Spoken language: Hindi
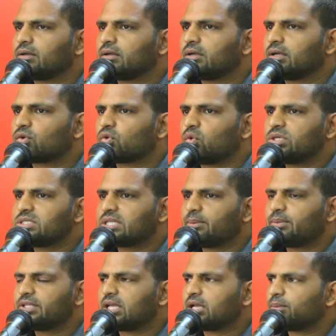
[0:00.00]
कोई सा भी
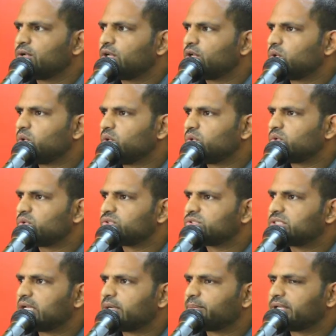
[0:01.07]
धर्म ले लो उस
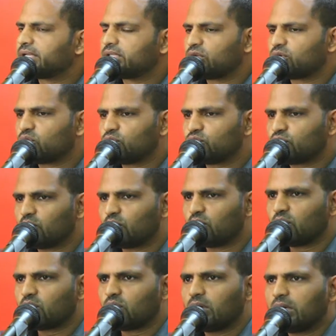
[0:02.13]
धर्म के अंदर कुछ लोगों
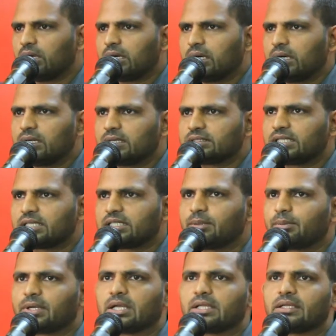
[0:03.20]
को अलग जाति
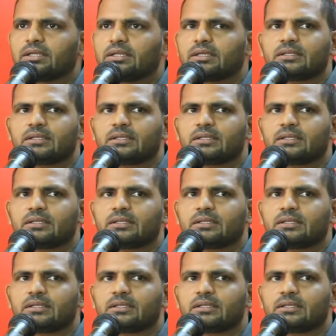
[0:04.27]
बना देते हैं